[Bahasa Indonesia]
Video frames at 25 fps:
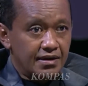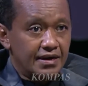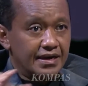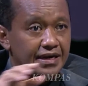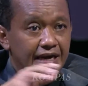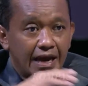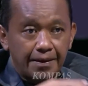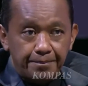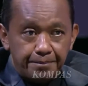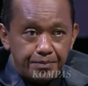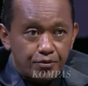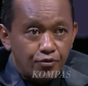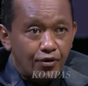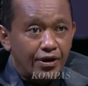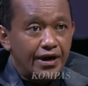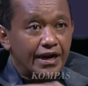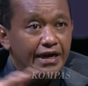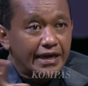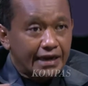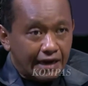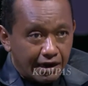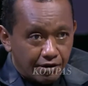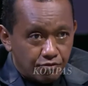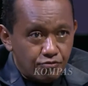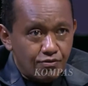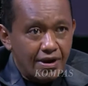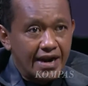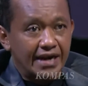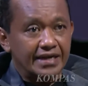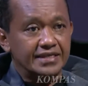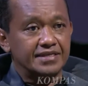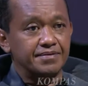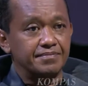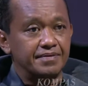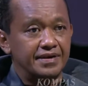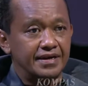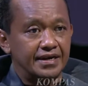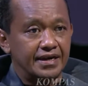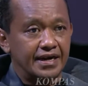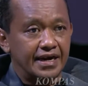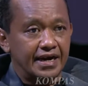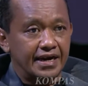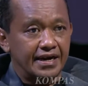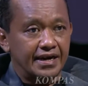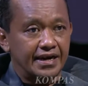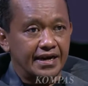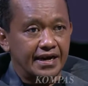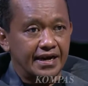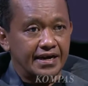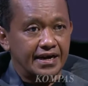Tidak perlu ada keraguan
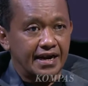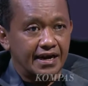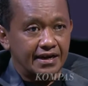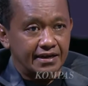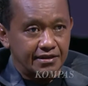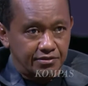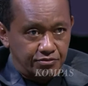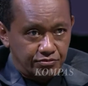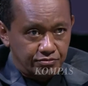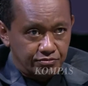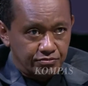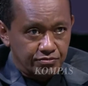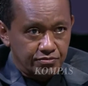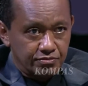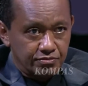dengan, dengan hal itu.